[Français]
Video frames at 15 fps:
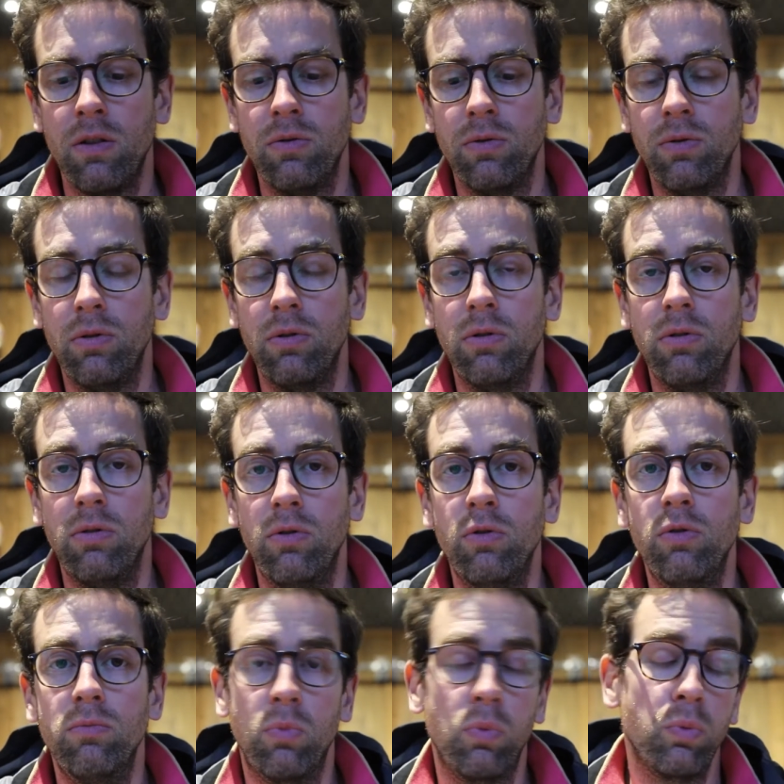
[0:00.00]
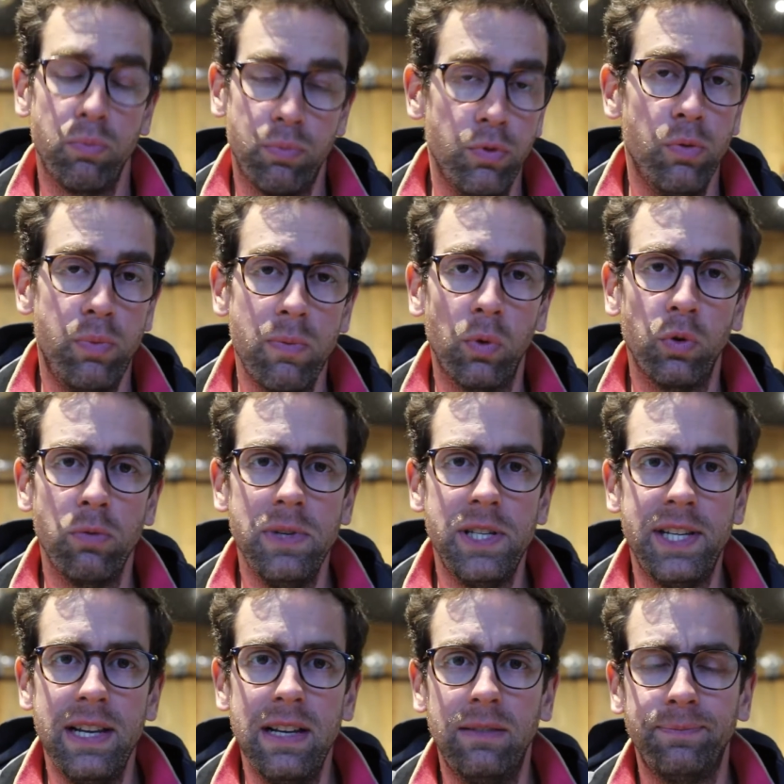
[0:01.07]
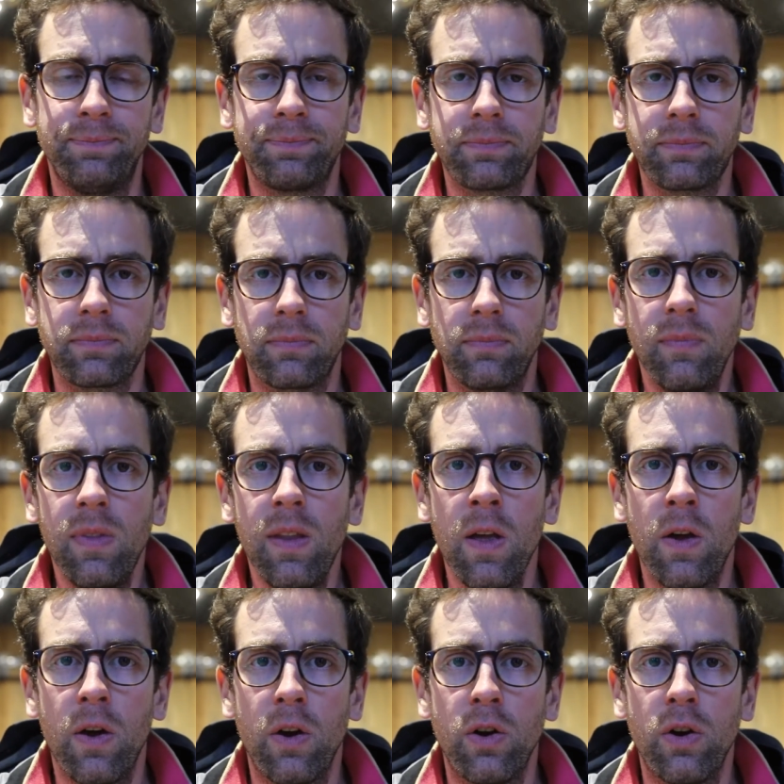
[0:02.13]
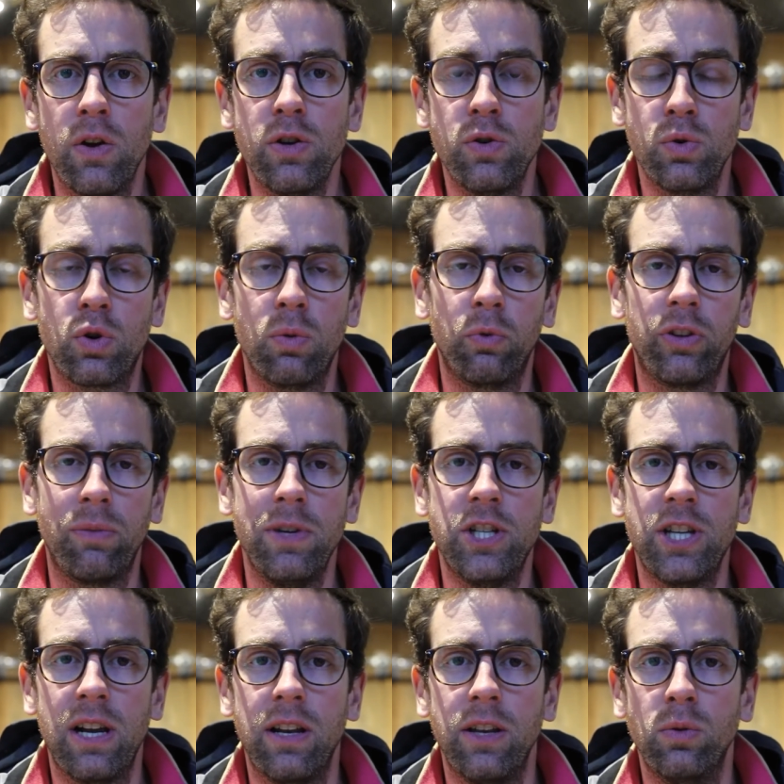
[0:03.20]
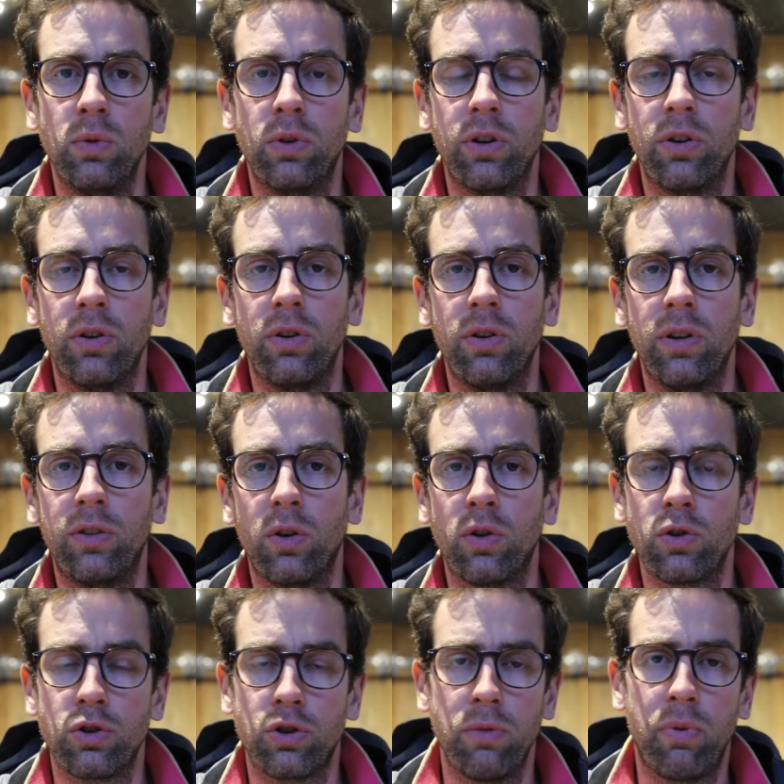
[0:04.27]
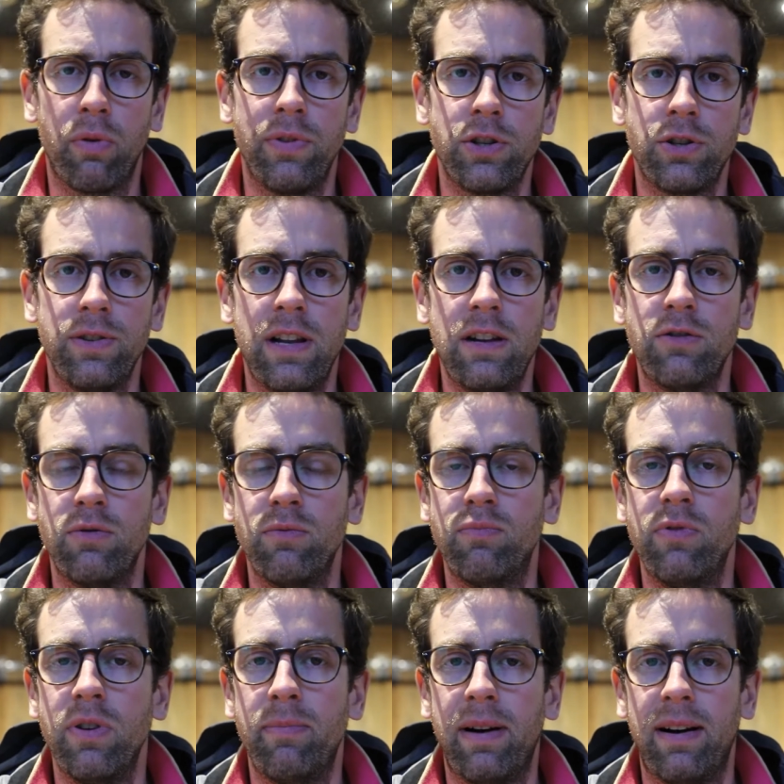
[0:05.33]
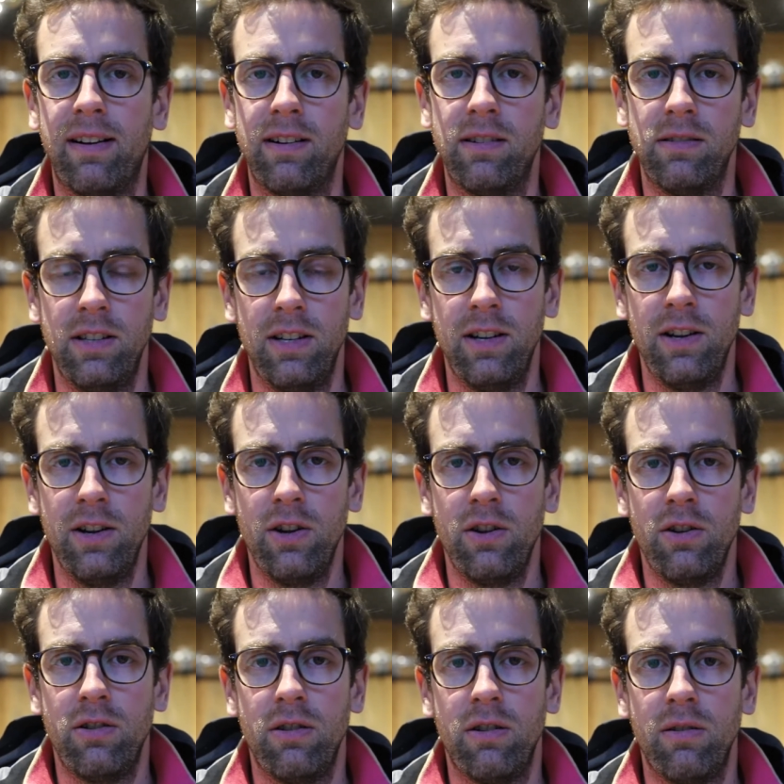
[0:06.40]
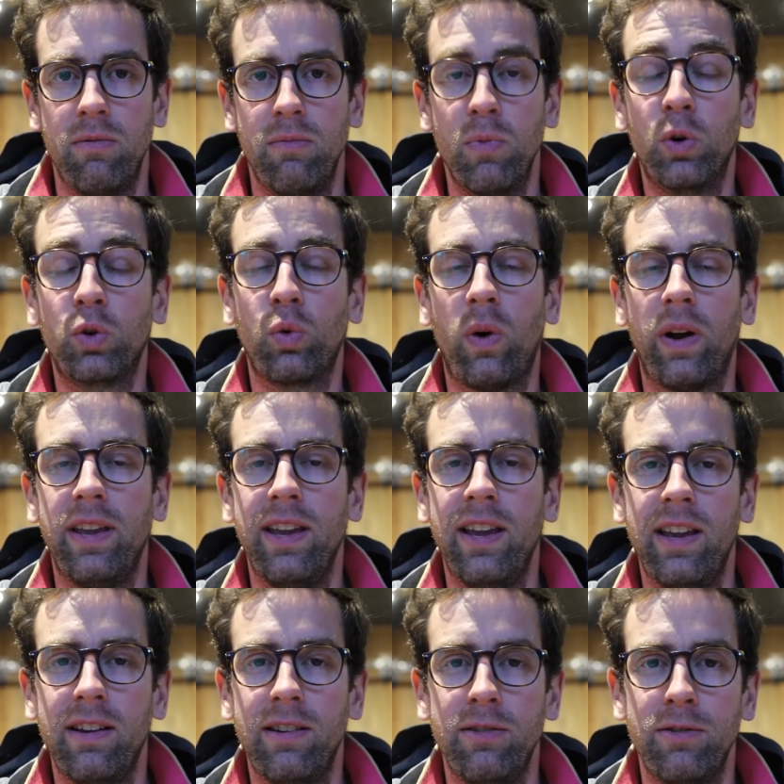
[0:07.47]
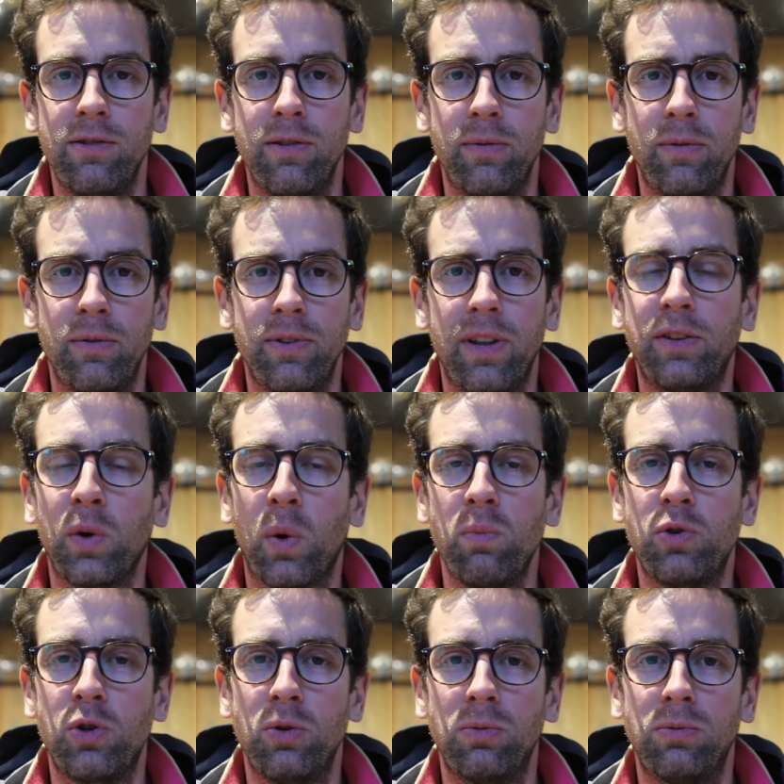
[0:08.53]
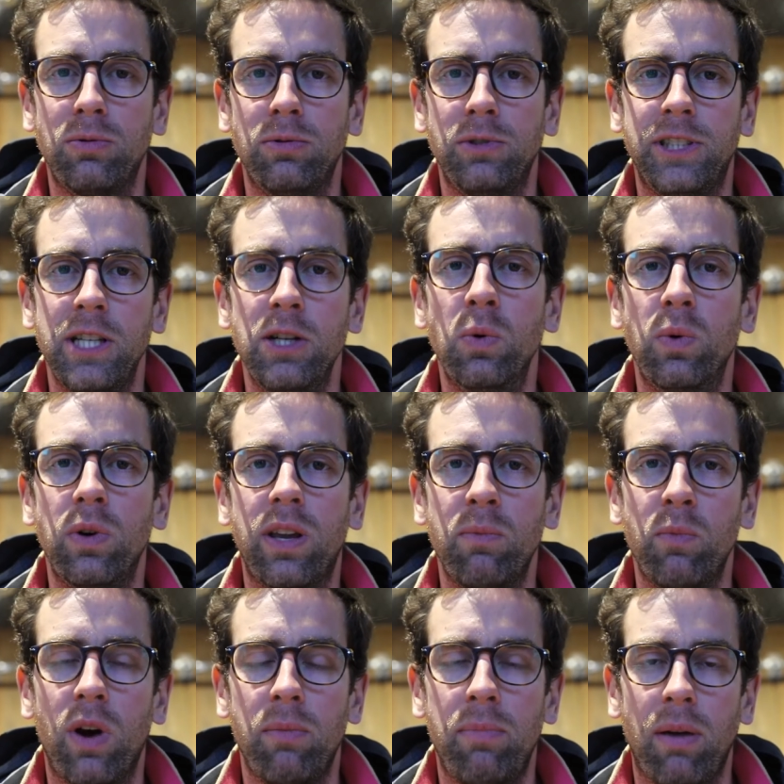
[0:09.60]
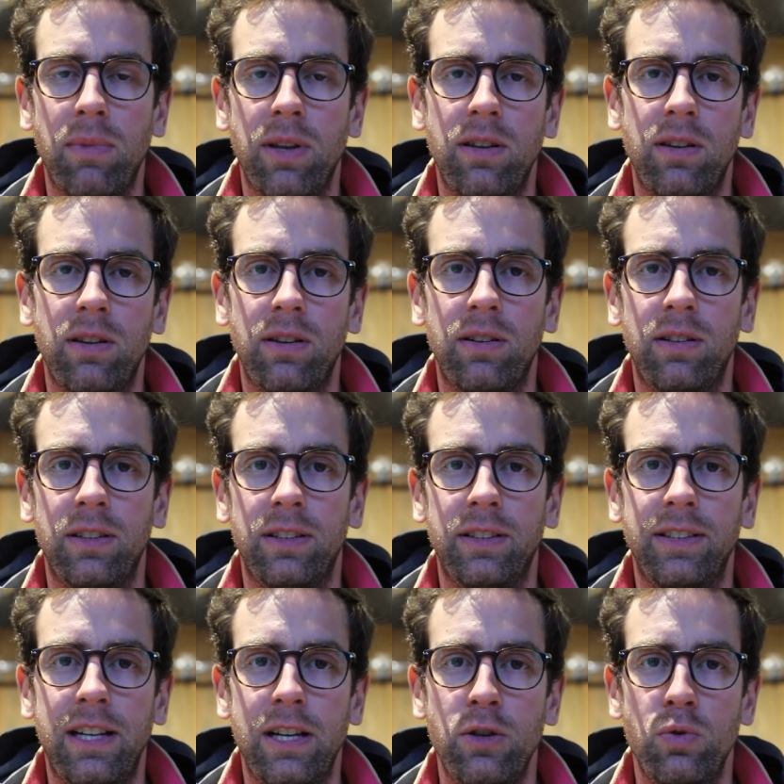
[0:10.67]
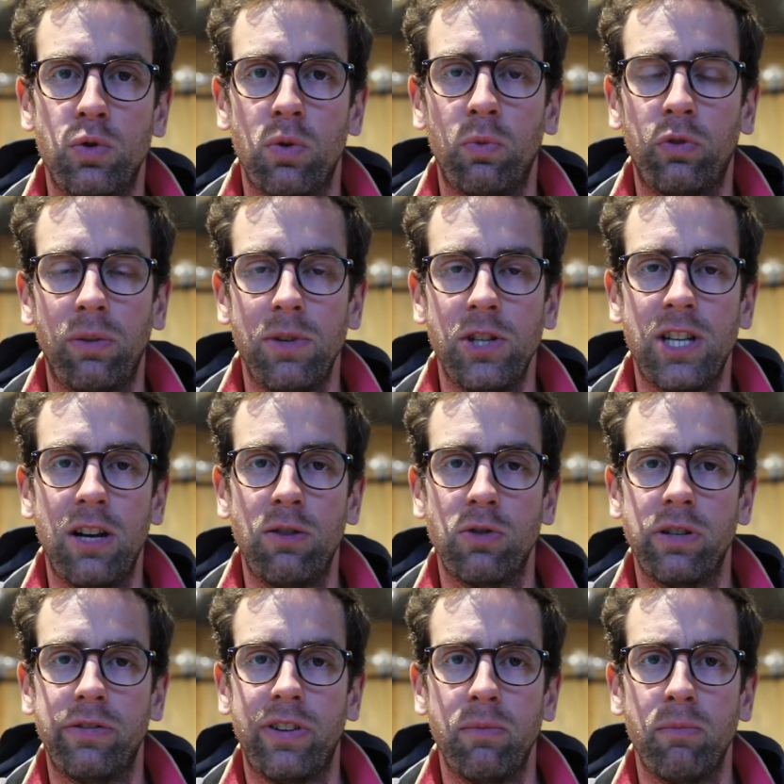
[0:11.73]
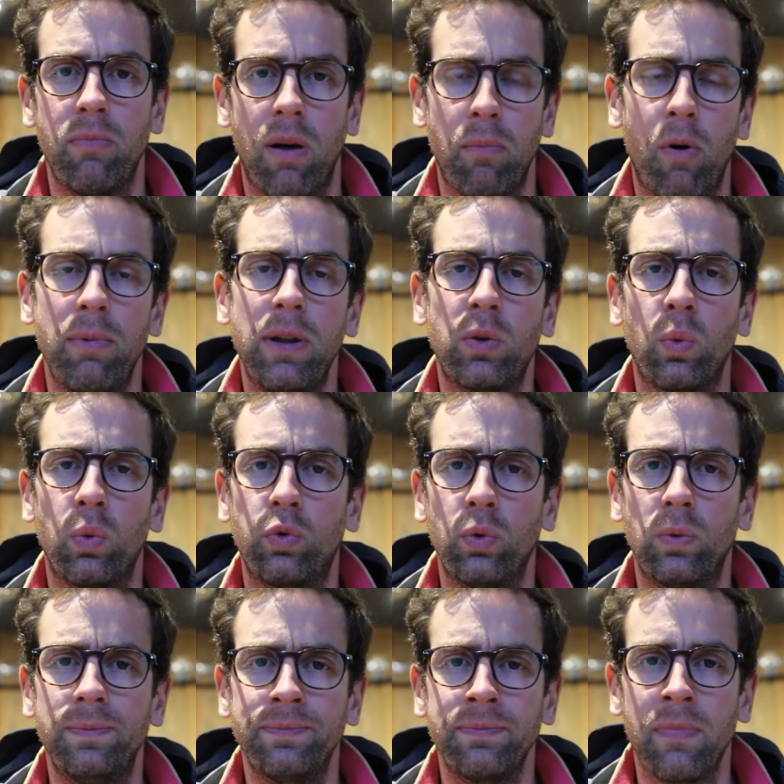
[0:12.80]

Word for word: depuis mon domicile. Euh, et jusqu'au Mont-Saint-Michel. Et donc, euh, étant jeune professionnel, je ne pouvais pas euh, m'octroyer une, interruption aussi longue qui m'aurait permis d'aller jusqu'au Mont-Saint-Michel. Donc, j'ai fait un premier tronçon